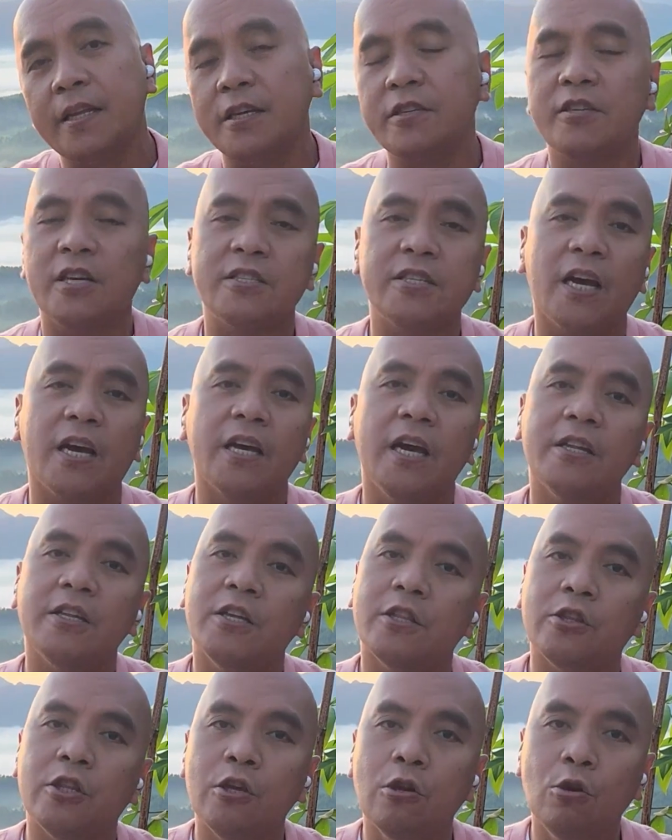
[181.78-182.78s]
na yung sasakyan
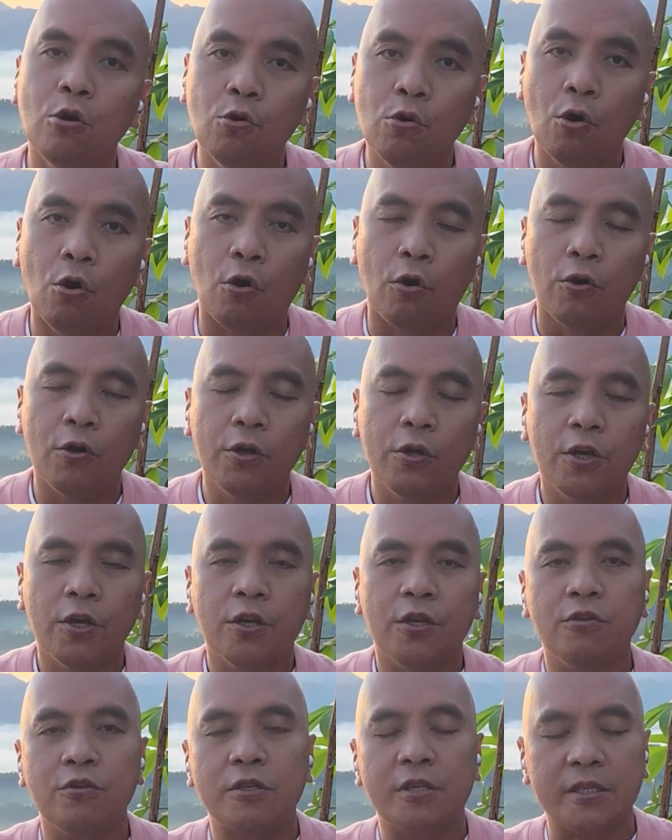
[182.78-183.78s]
hindi luho
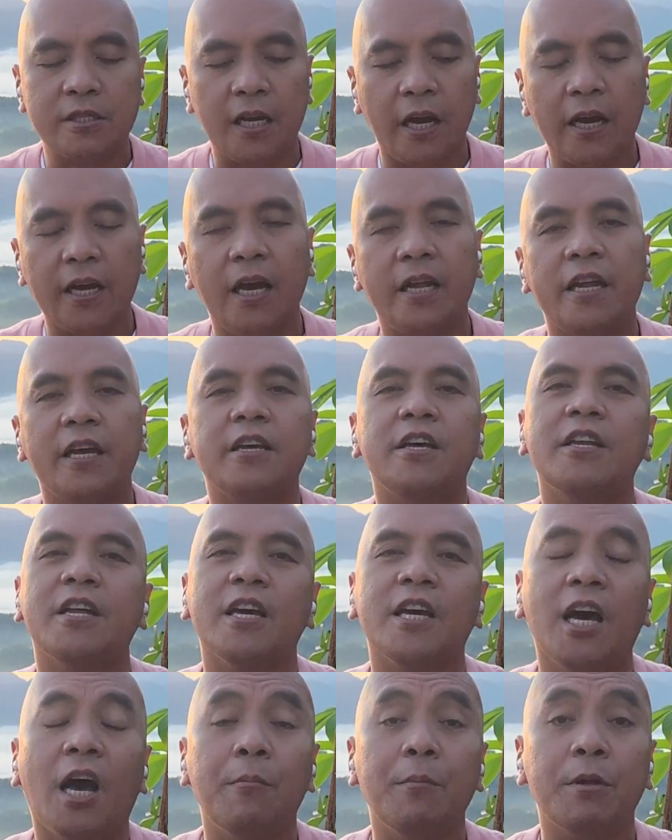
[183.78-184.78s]
yung sasakyan ay
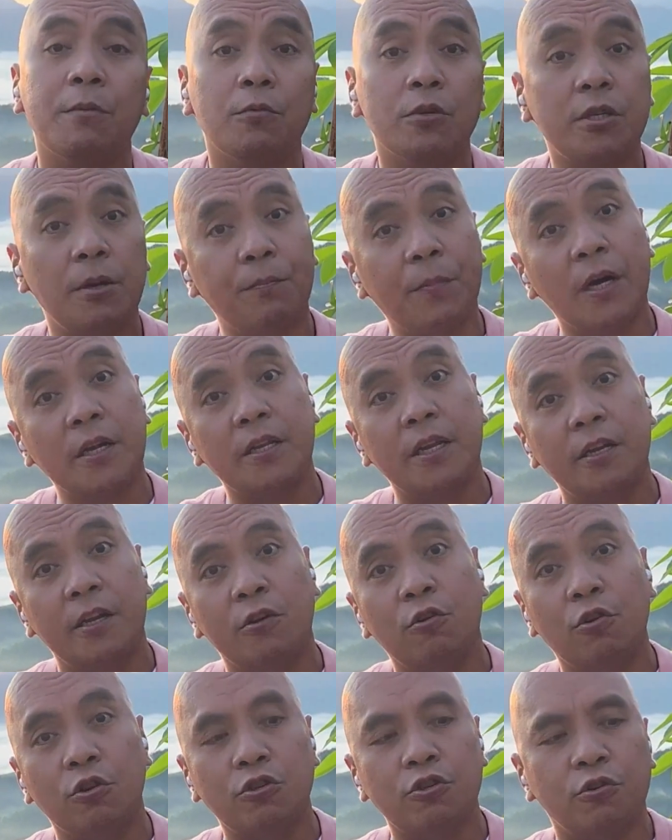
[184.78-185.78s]
ginagamit mo sa
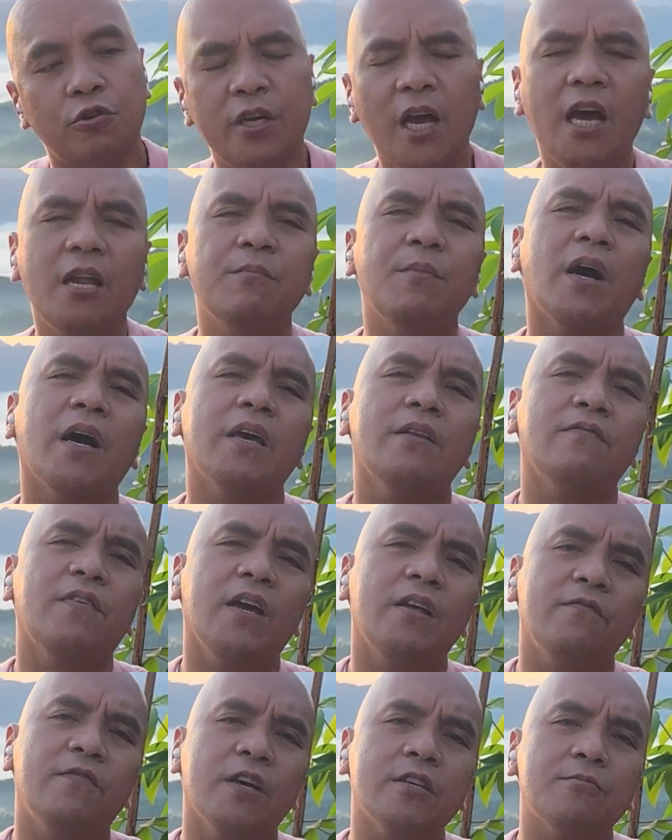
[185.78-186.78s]
pagnenegosyo. Yan mga
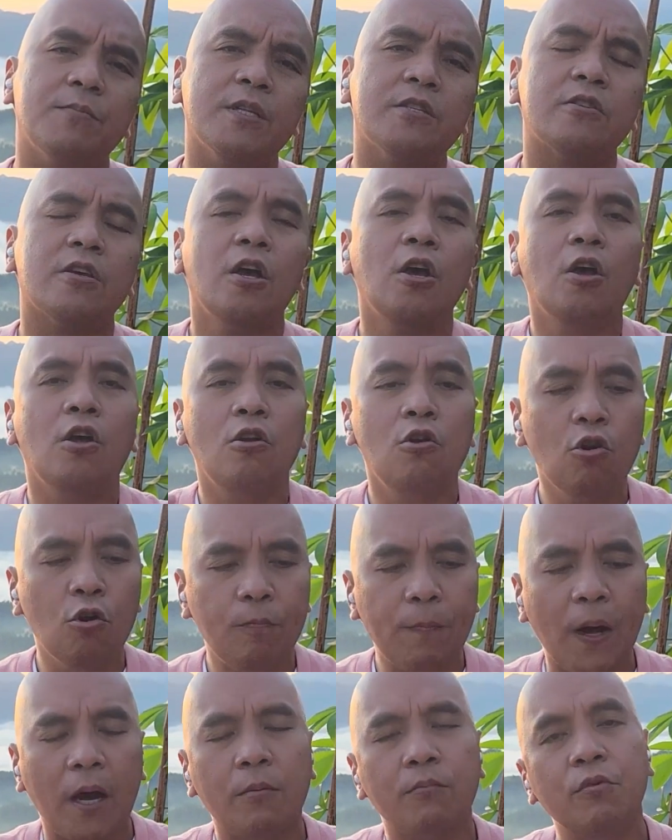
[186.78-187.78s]
investments,
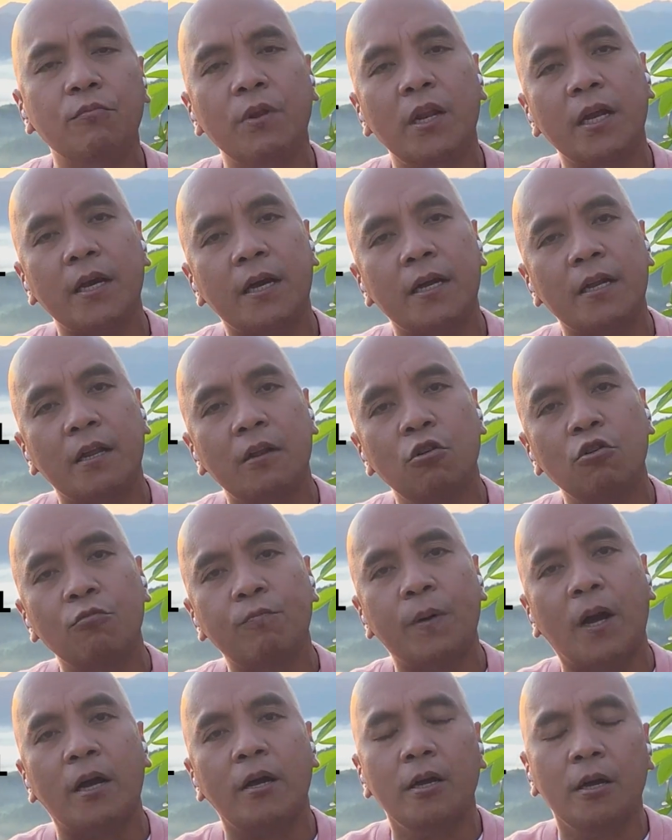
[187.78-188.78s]
lupa, bumili ka ng
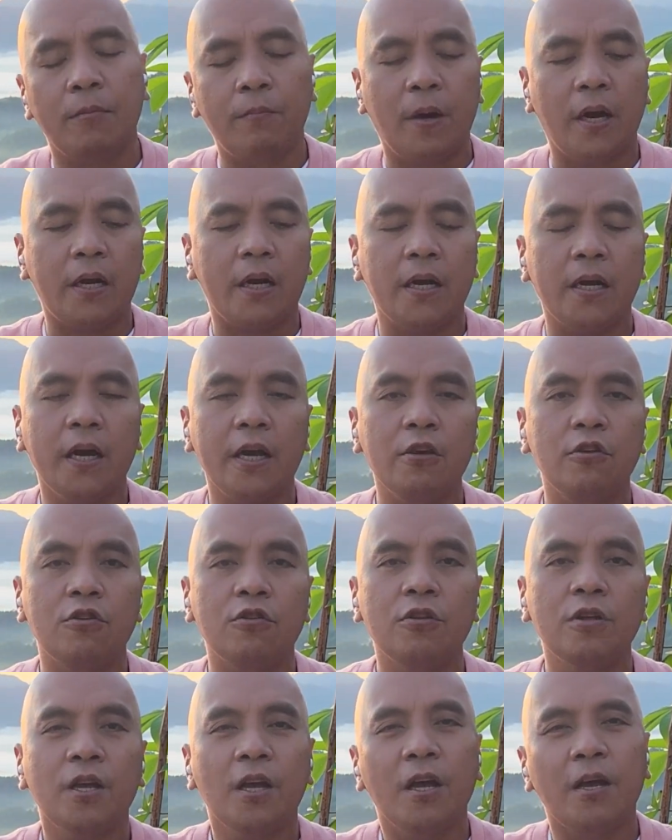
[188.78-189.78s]
lupa para
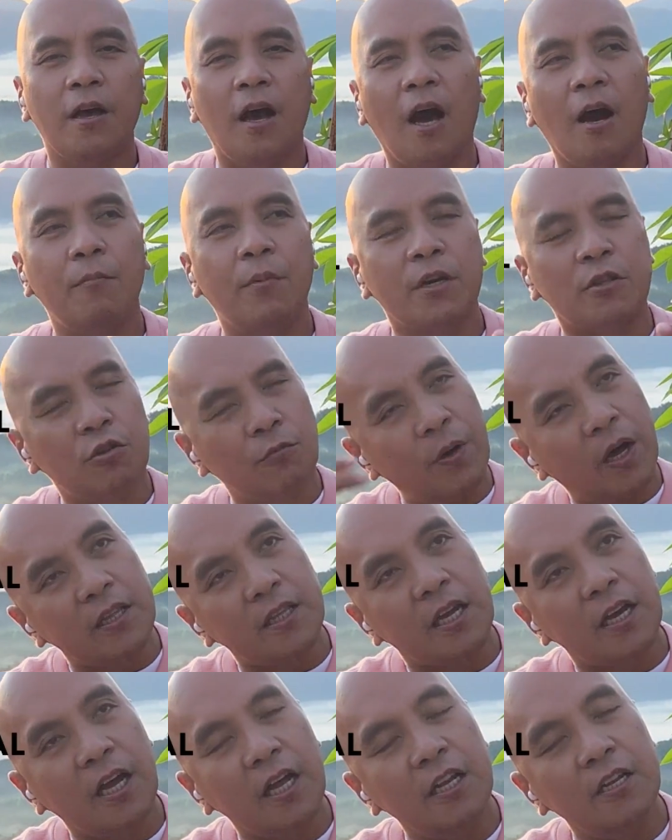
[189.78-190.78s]
ngayon habang
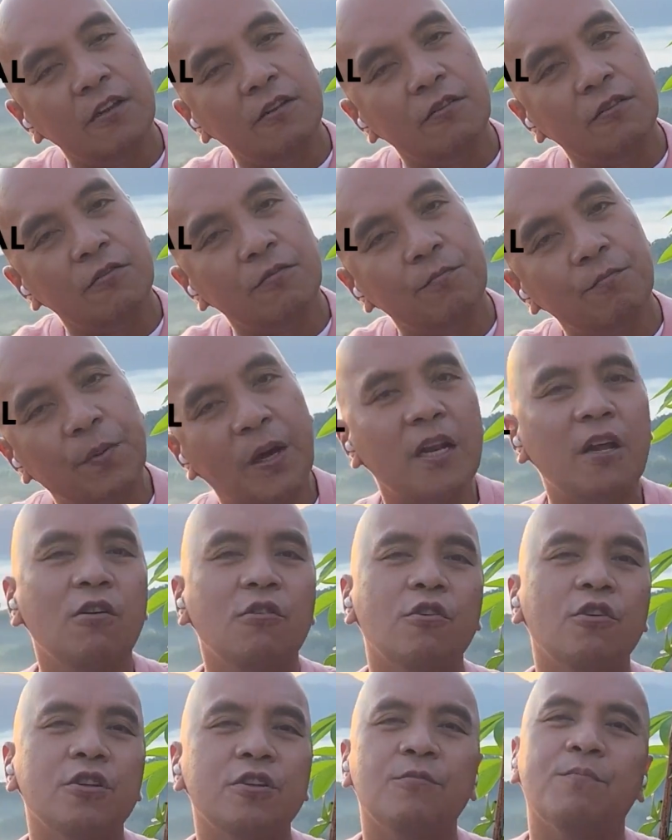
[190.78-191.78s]
tumatagal yung
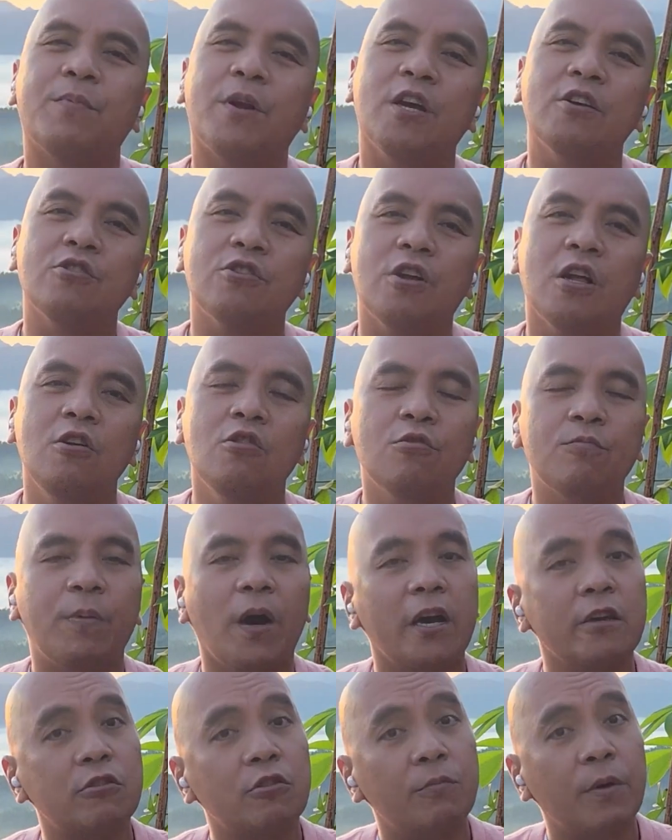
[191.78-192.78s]
panahon, yung presyo ng
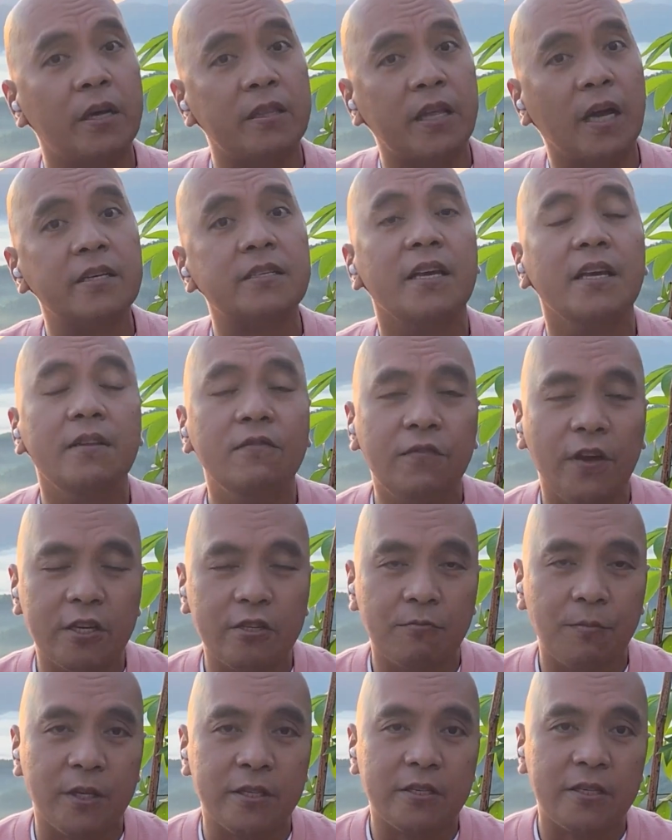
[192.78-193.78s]
lupa ay tumataas,
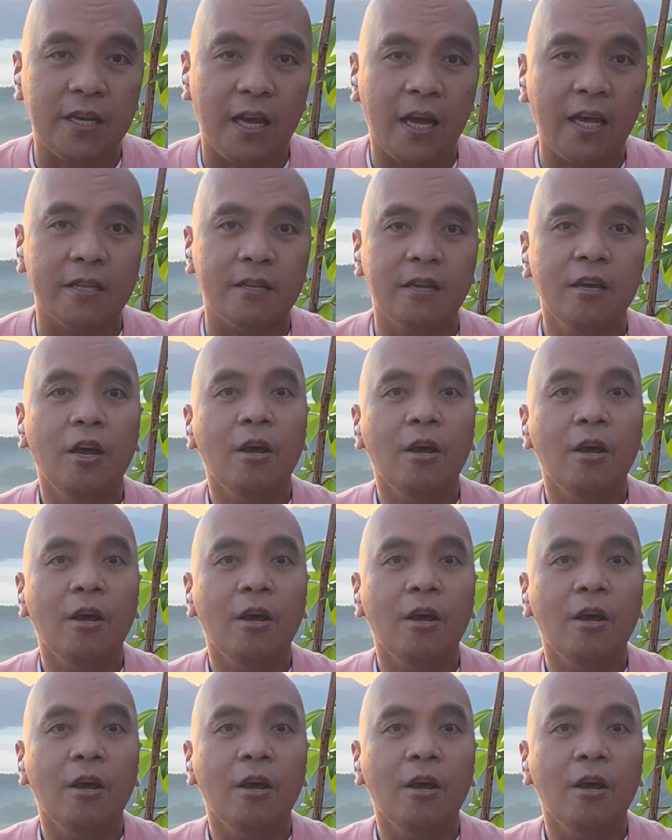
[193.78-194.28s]
investments yan.